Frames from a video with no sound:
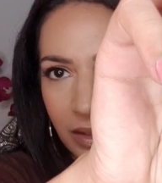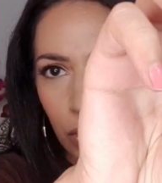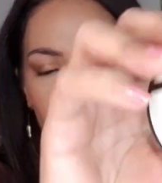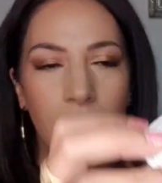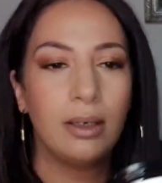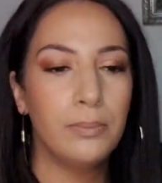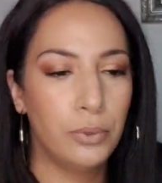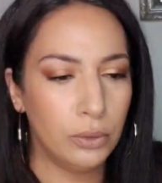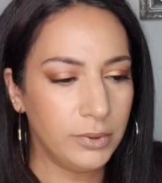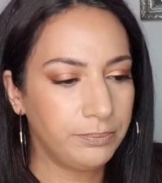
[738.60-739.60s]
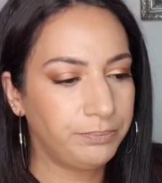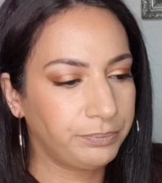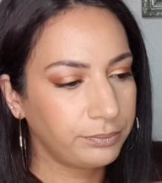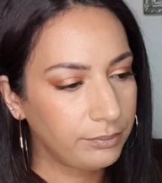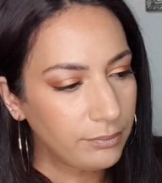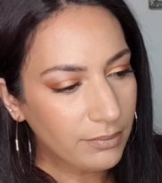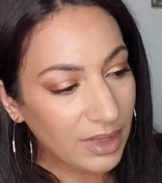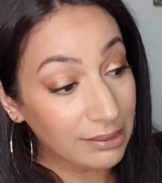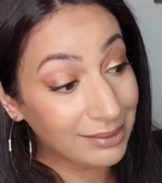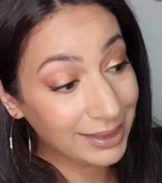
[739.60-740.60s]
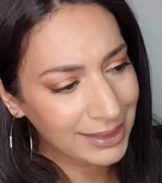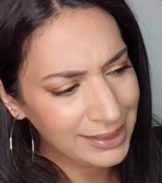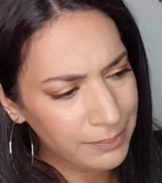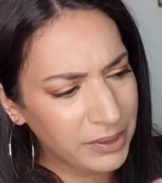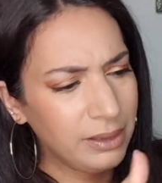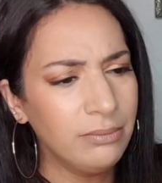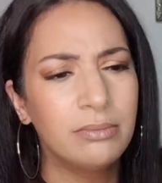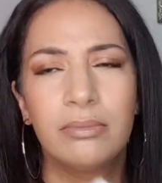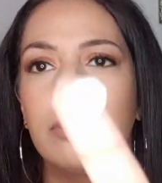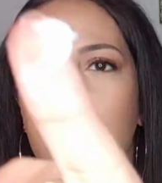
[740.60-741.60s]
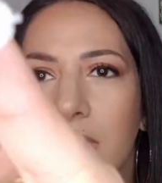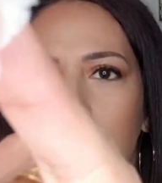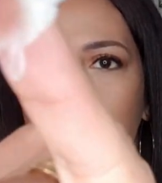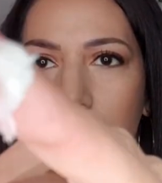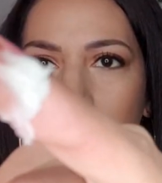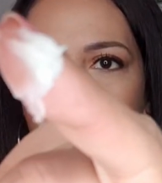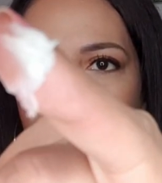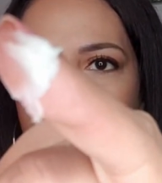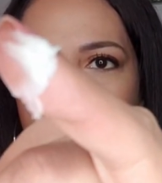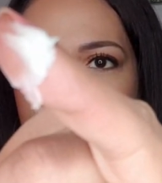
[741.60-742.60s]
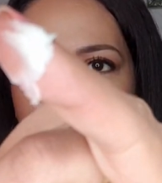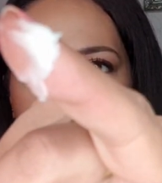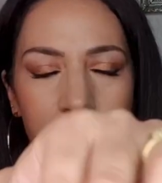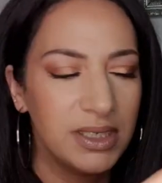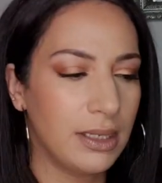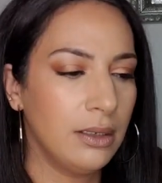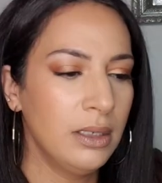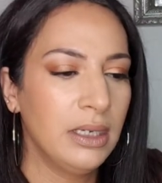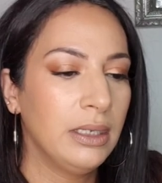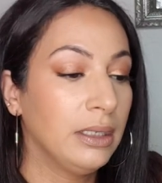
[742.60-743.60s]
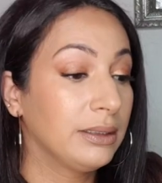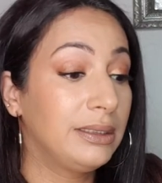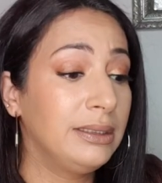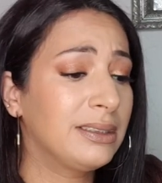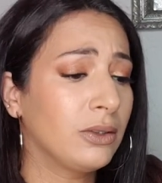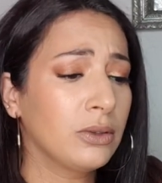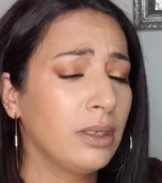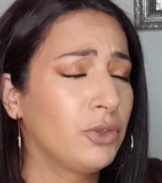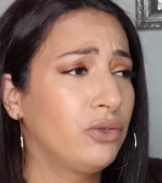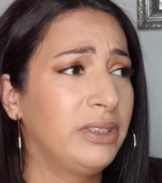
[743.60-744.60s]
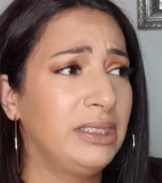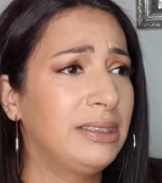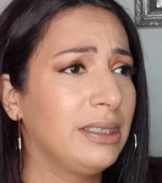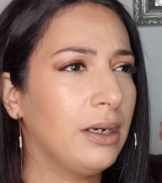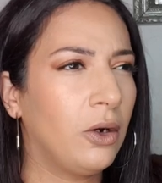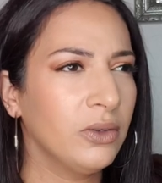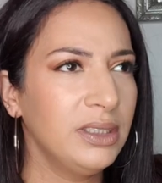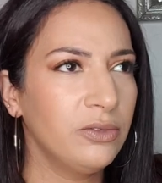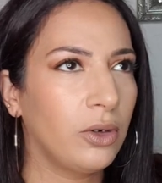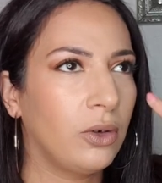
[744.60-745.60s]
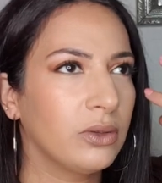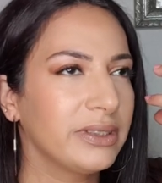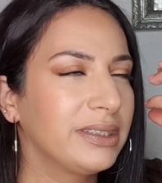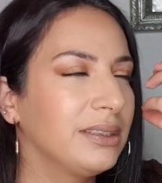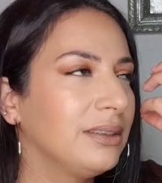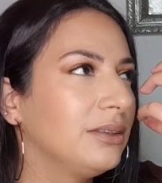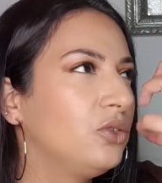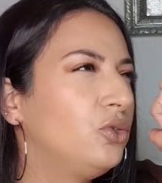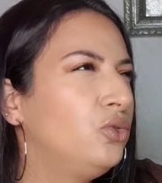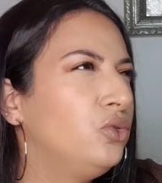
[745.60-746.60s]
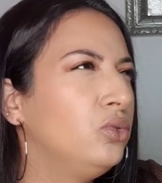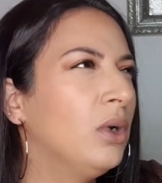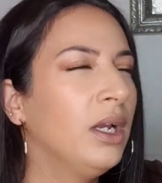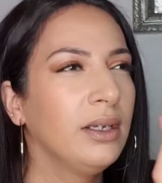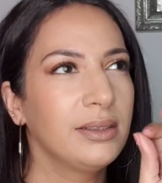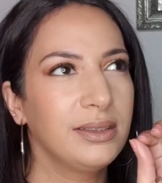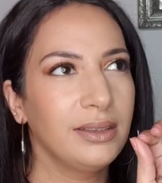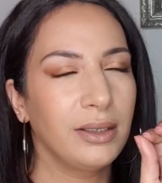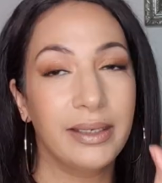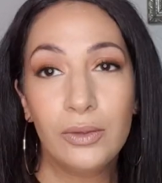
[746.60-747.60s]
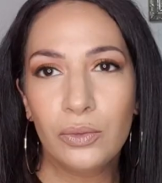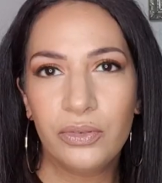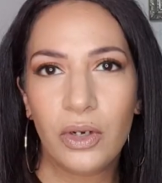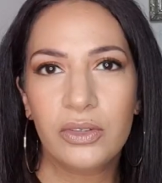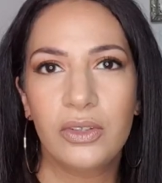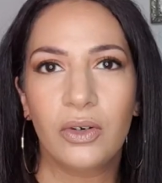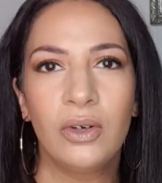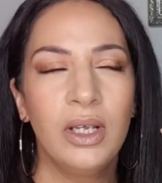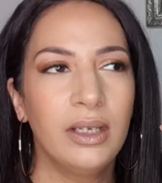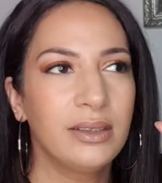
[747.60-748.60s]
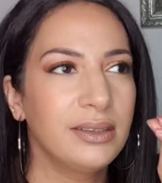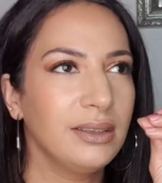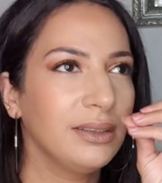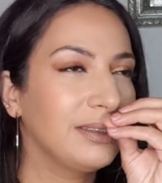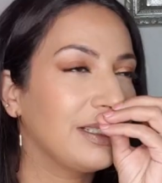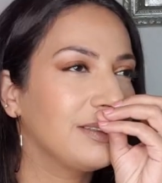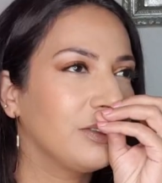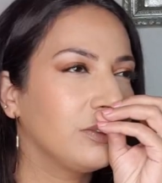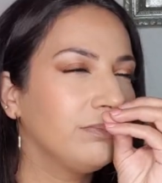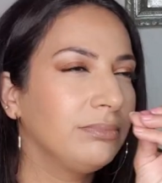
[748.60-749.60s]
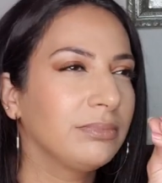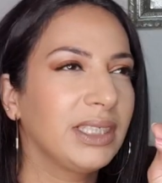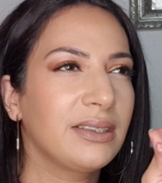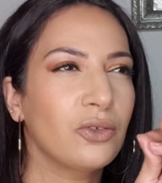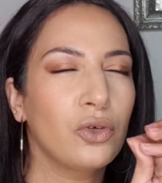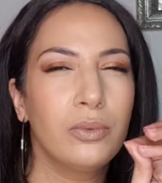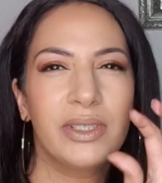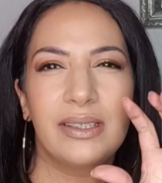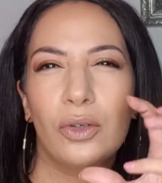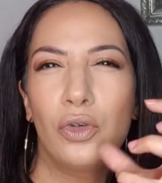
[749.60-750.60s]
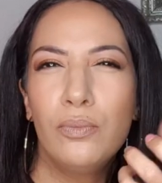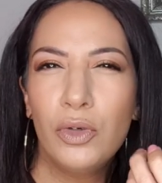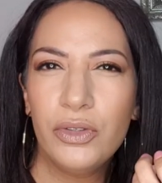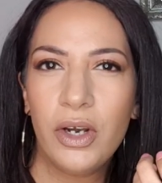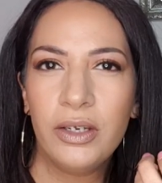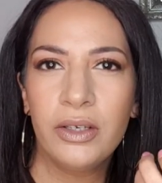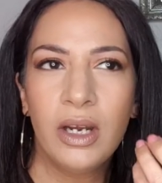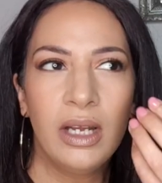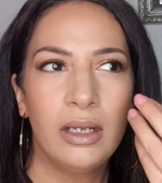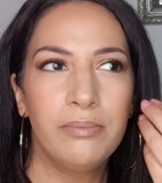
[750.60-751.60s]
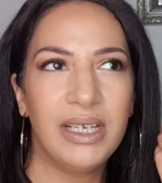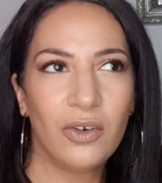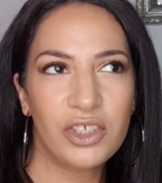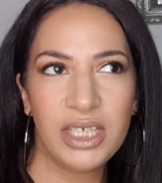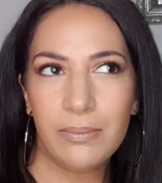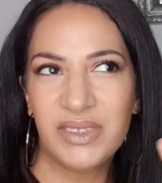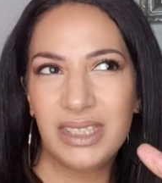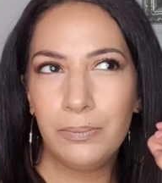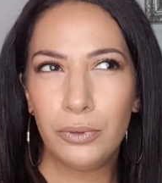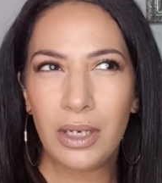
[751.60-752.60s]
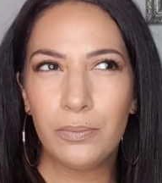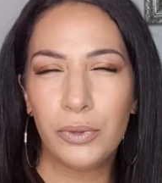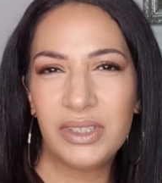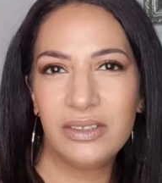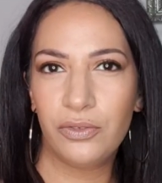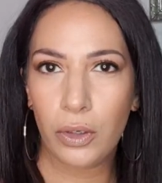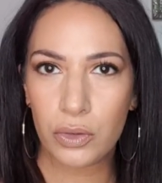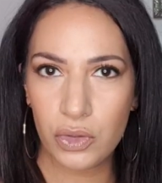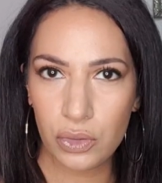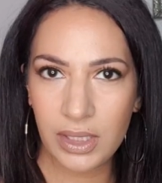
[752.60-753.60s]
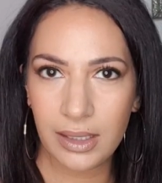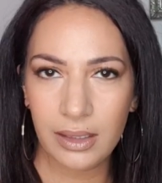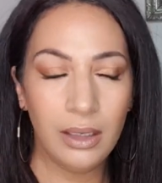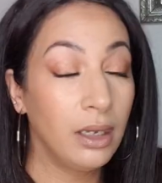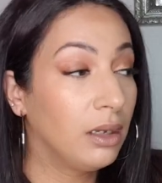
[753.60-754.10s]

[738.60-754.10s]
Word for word: est sur un baume très épais, voilà, qui se présente comme ça, qui sent, comme je vous dis, c'est enivrant, c'est doux, c'est réconfortant, c'est ça sent, hmm, ça sent trop bon, ça sent le monoï mélangé un petit peu à une petite fleur sucrée.